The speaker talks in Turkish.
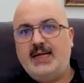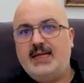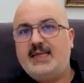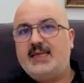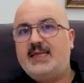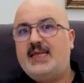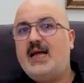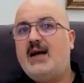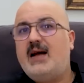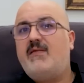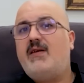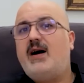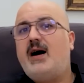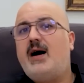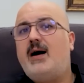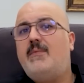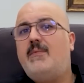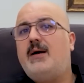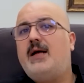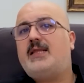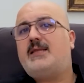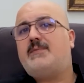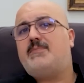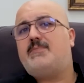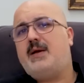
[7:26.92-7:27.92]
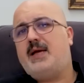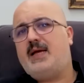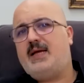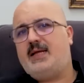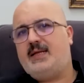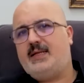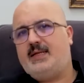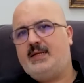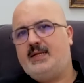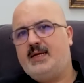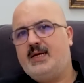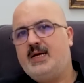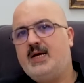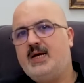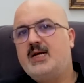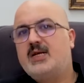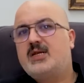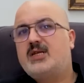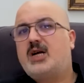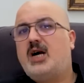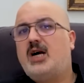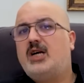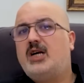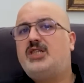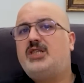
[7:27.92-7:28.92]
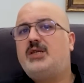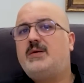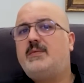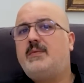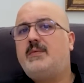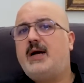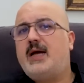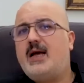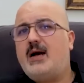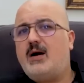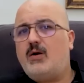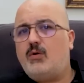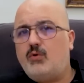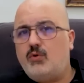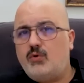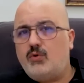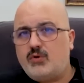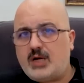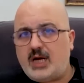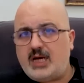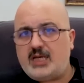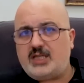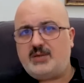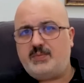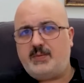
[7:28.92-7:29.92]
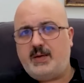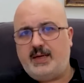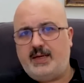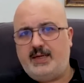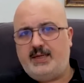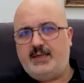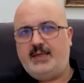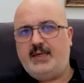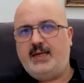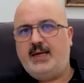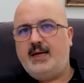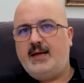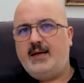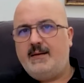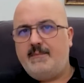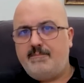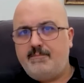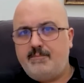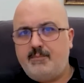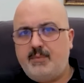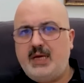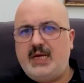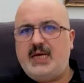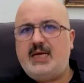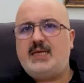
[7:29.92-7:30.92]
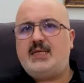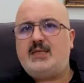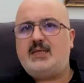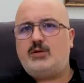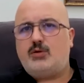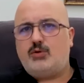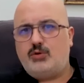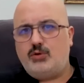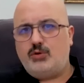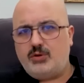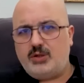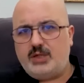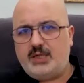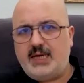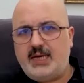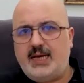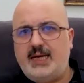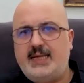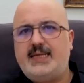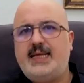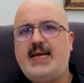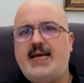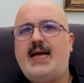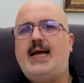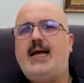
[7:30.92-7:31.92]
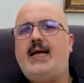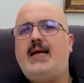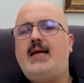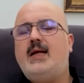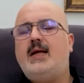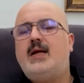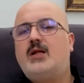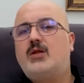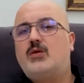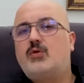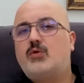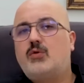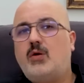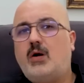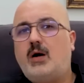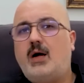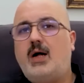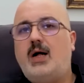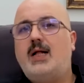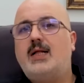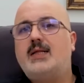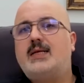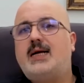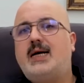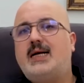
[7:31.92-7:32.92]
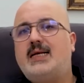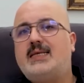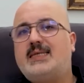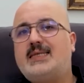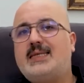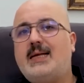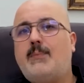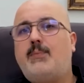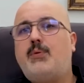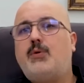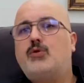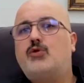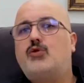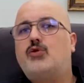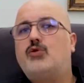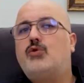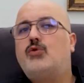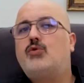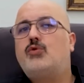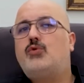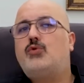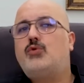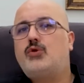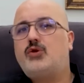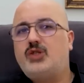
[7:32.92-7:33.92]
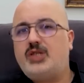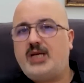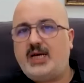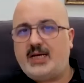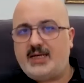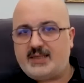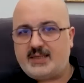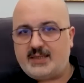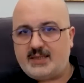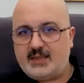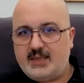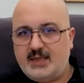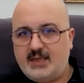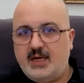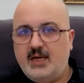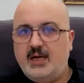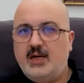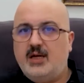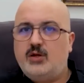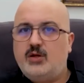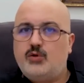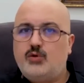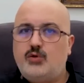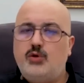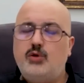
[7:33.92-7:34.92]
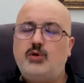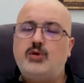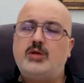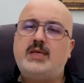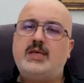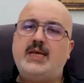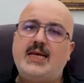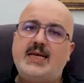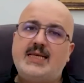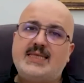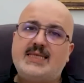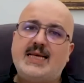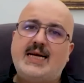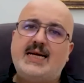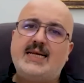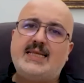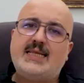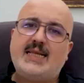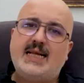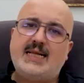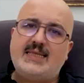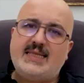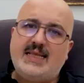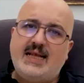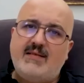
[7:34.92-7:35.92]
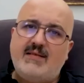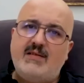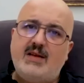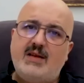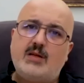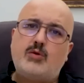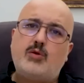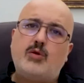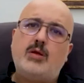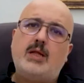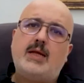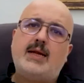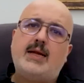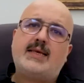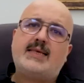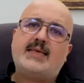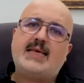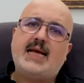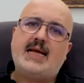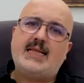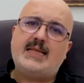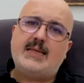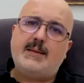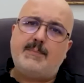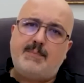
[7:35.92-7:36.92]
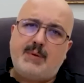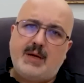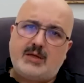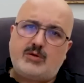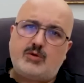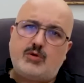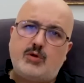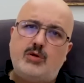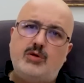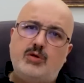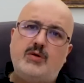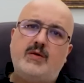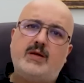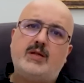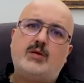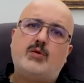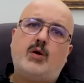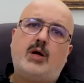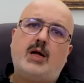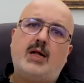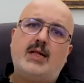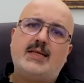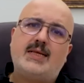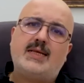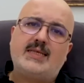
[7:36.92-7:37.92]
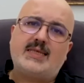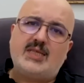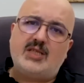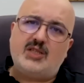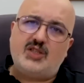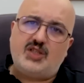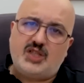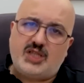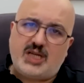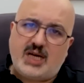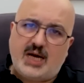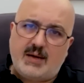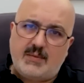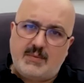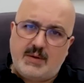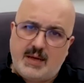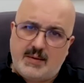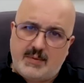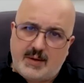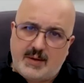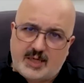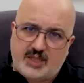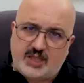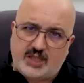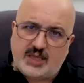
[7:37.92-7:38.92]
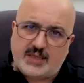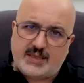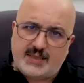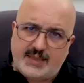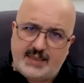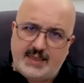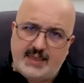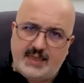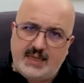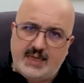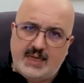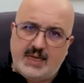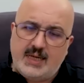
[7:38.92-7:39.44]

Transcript: Devam etmeyin, kaşımaya uğraşmayın. Biz Türkiye'de doğal gaz deposunu kuracağız. Türkiye zaten devlet olarak kendi petrolünü ve doğalgazını çıkarmaya başladı